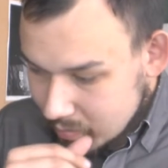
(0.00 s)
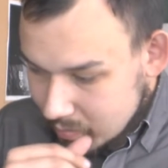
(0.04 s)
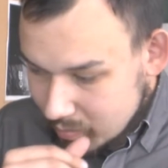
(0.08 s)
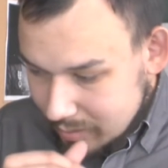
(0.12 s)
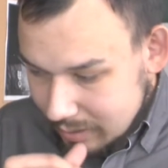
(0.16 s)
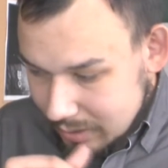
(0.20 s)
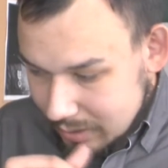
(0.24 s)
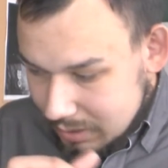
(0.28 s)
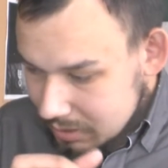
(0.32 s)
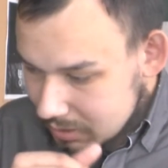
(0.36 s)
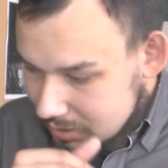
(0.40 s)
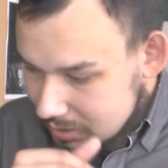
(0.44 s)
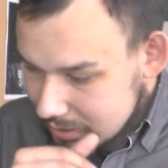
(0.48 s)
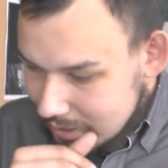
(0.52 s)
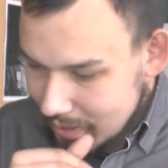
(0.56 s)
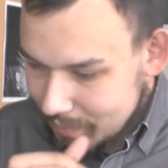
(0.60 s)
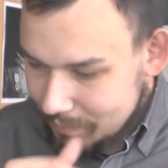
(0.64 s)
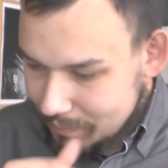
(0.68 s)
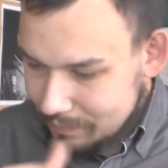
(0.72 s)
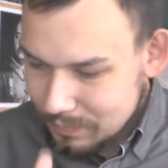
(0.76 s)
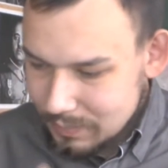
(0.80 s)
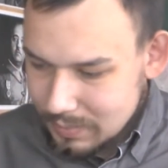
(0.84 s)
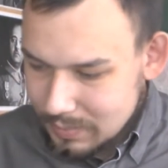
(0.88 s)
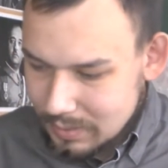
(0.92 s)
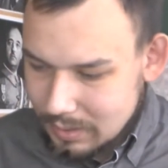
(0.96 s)
lidze,
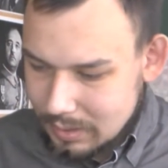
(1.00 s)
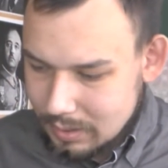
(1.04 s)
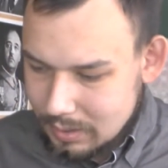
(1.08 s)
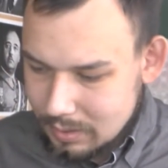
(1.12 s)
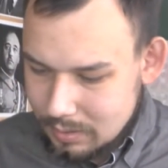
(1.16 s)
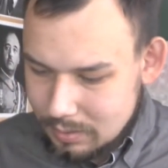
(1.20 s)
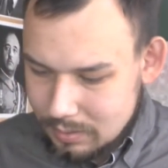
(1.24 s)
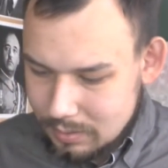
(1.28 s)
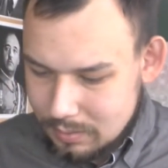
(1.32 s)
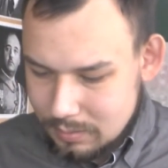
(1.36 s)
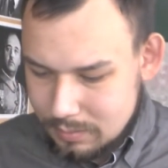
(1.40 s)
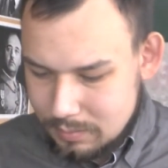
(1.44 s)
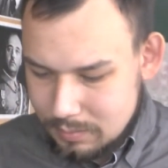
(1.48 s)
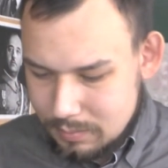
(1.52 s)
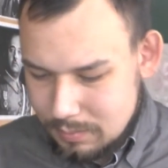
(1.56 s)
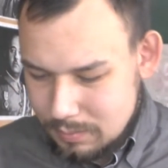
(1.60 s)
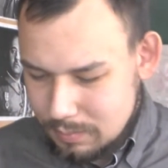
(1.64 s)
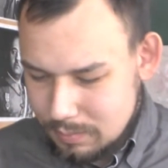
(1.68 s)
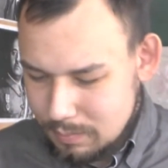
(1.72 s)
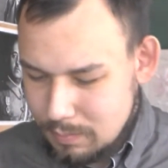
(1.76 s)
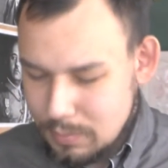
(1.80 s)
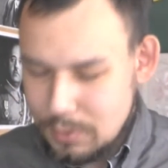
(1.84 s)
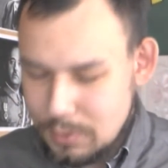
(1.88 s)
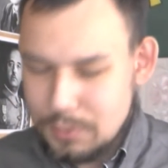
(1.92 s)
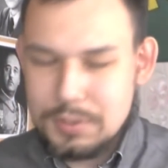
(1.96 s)

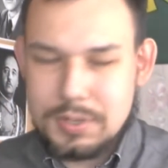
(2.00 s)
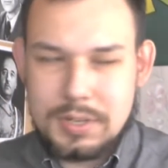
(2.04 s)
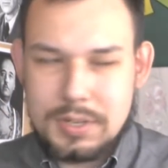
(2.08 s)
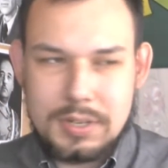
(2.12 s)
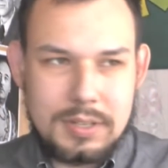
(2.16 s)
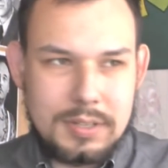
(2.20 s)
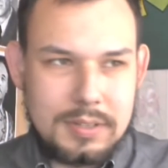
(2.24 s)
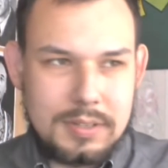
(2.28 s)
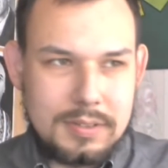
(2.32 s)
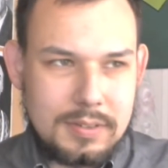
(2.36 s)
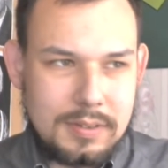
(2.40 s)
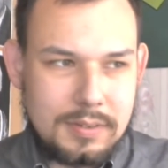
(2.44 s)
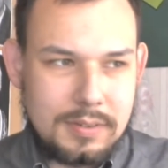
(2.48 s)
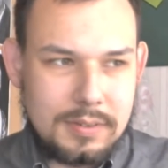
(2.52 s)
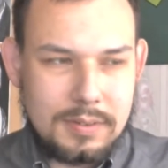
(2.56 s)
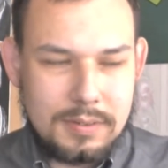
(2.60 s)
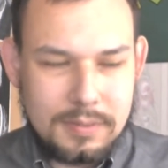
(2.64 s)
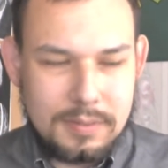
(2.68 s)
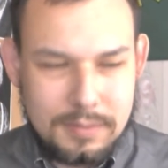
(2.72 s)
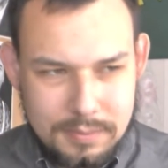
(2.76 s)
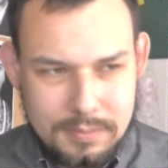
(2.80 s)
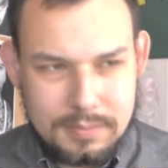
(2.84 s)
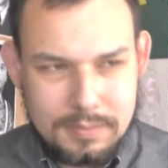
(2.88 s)
boże, lidze, no,